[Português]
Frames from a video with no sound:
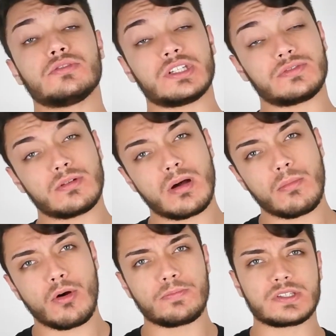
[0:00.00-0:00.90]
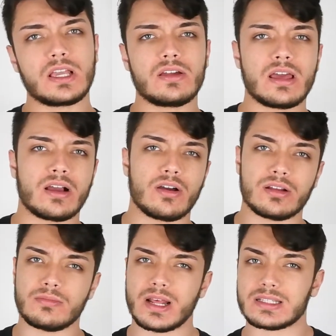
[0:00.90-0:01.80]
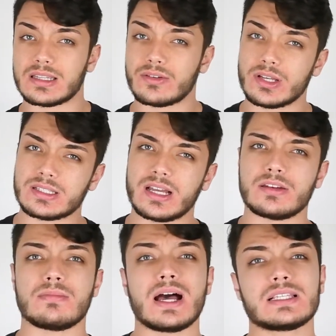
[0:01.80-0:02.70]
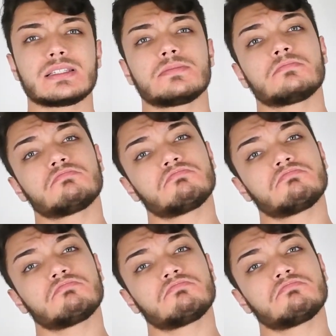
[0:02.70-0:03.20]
Não sei se foi uma boa opção, né? Agora o Brescia está quase caindo, mas